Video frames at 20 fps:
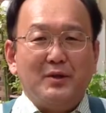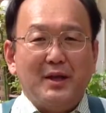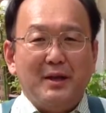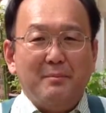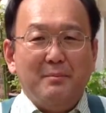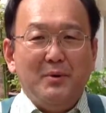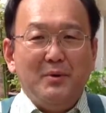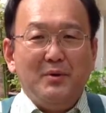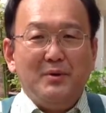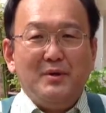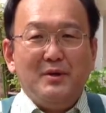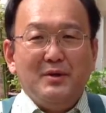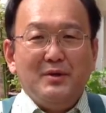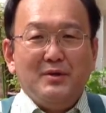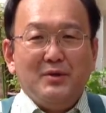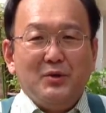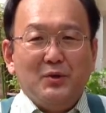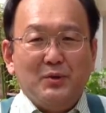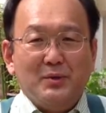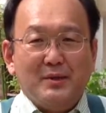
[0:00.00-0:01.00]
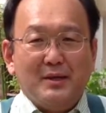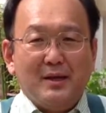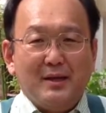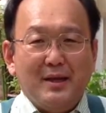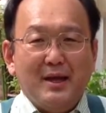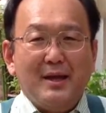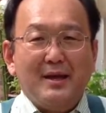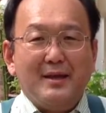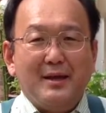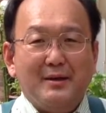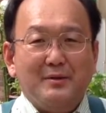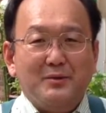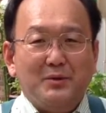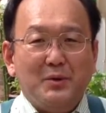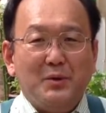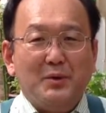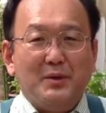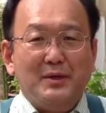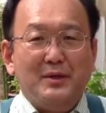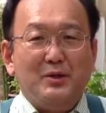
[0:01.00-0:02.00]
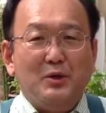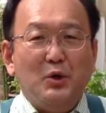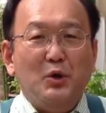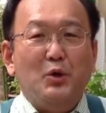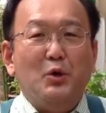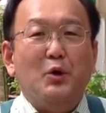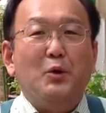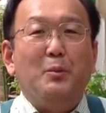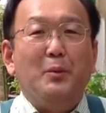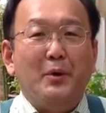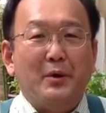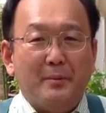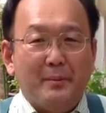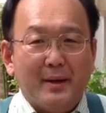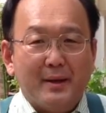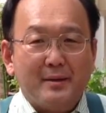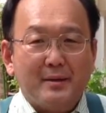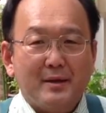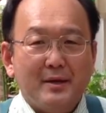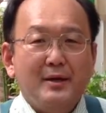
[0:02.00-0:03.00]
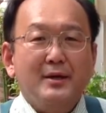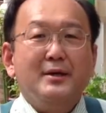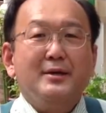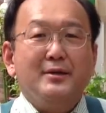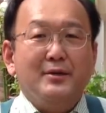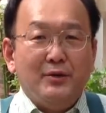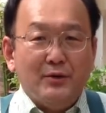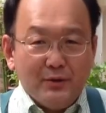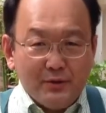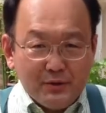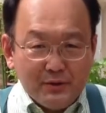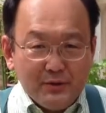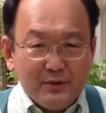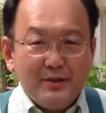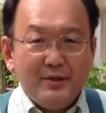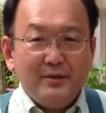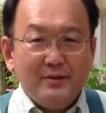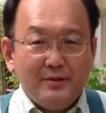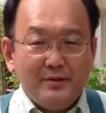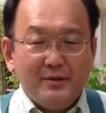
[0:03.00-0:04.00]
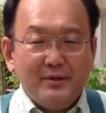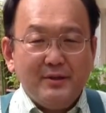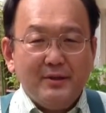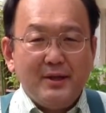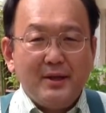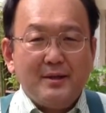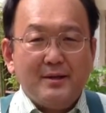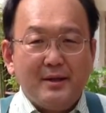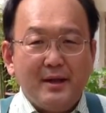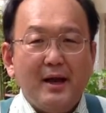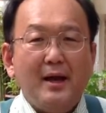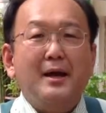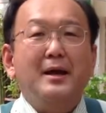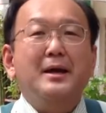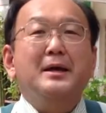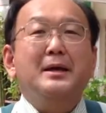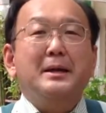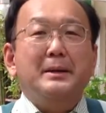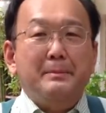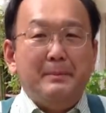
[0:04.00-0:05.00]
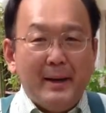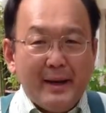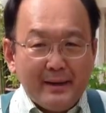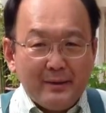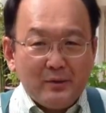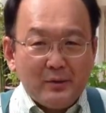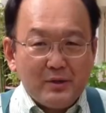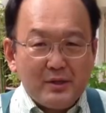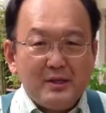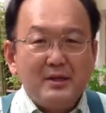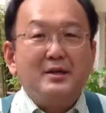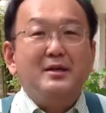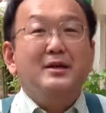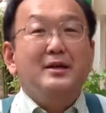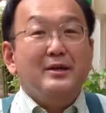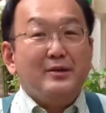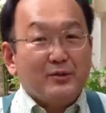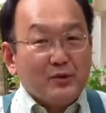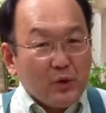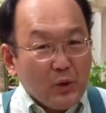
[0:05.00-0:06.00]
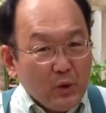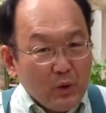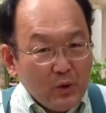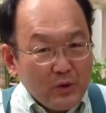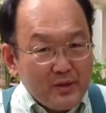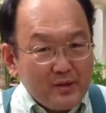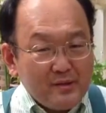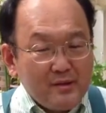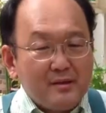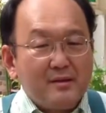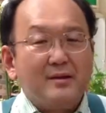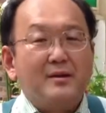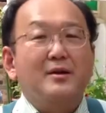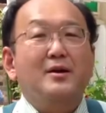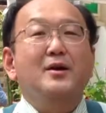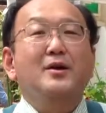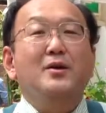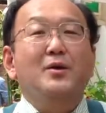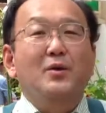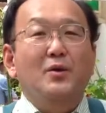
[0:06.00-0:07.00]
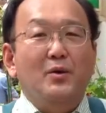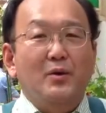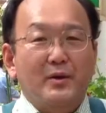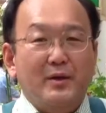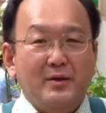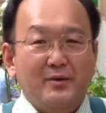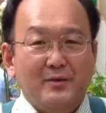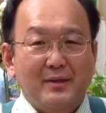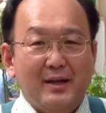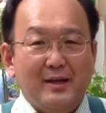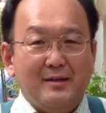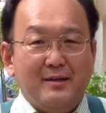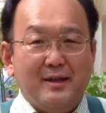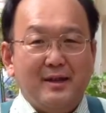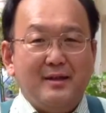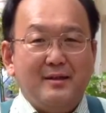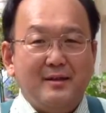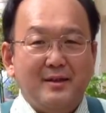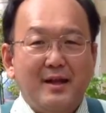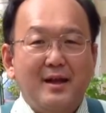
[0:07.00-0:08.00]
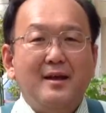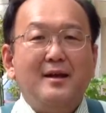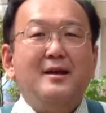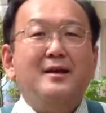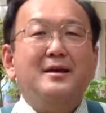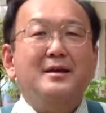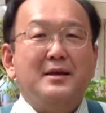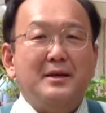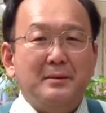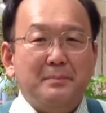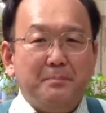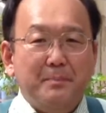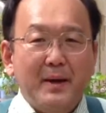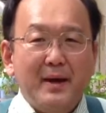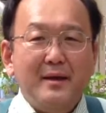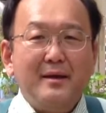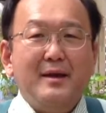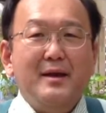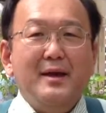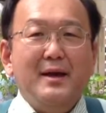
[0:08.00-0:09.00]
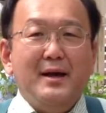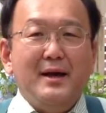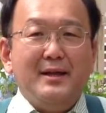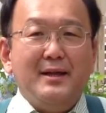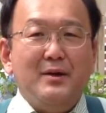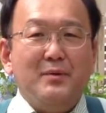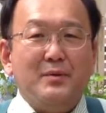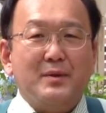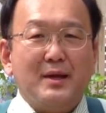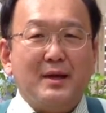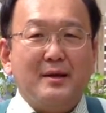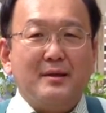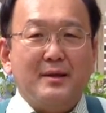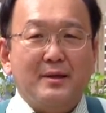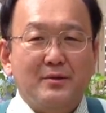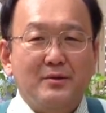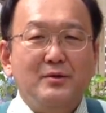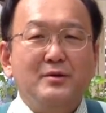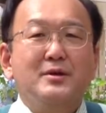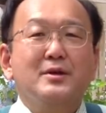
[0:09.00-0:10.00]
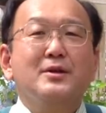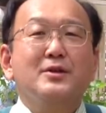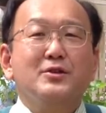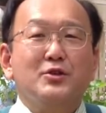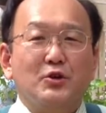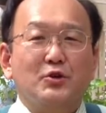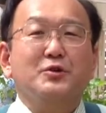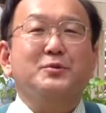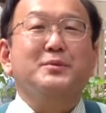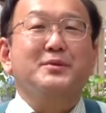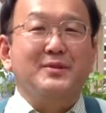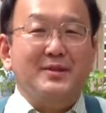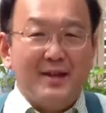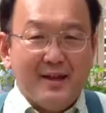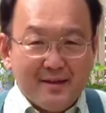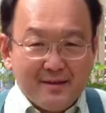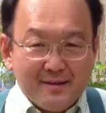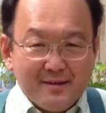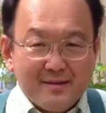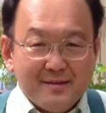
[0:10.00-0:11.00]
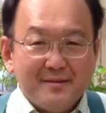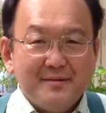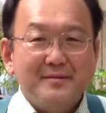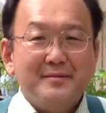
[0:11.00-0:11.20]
点も気をつけてやるといいと思いますゆっくりゆっくりですが毎年少しずつ大きくなっていっていっぱい花を咲かせる植物です